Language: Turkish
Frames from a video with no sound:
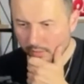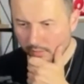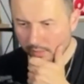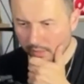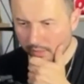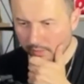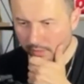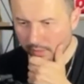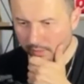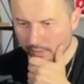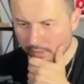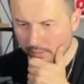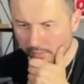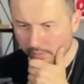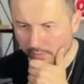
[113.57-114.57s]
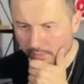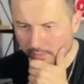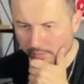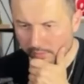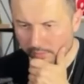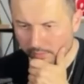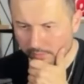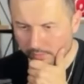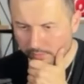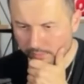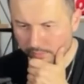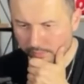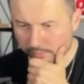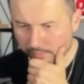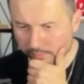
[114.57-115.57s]
Vay vay vay vay vay.
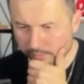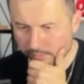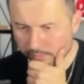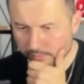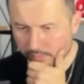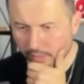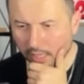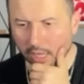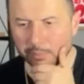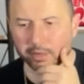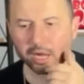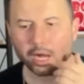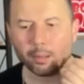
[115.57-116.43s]
Abi